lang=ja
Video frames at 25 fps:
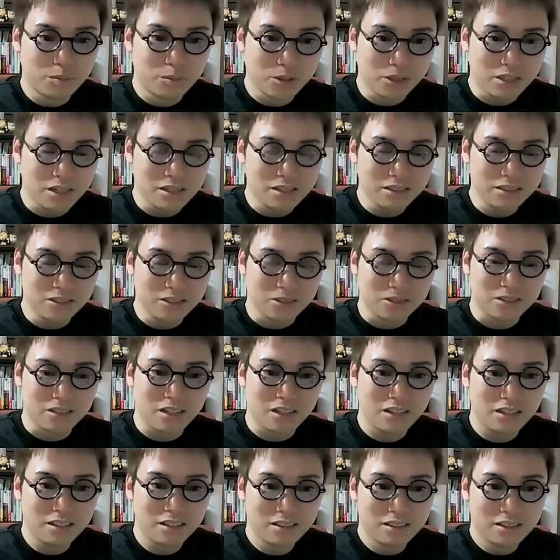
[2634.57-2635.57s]
ボタン一つ
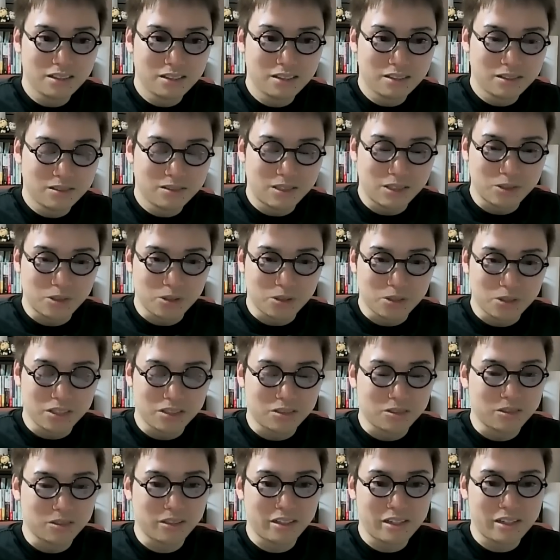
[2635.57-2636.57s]
で
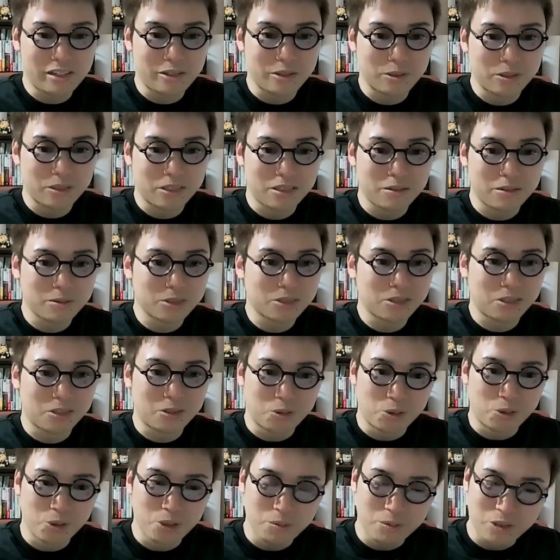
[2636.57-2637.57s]
ファクトチェックができるようになりました。
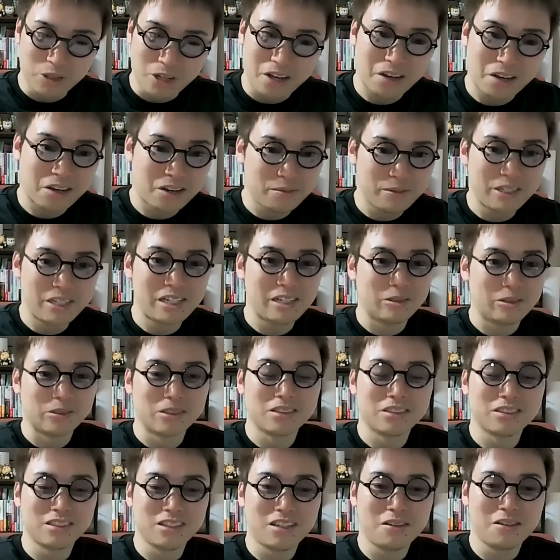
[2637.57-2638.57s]
これもね、神機
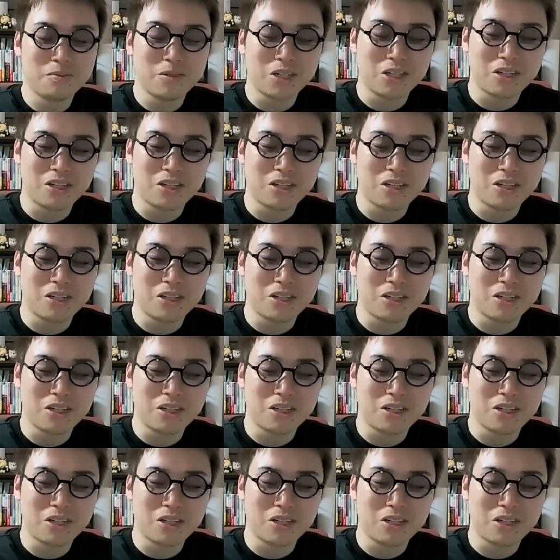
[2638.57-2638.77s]
能ですね。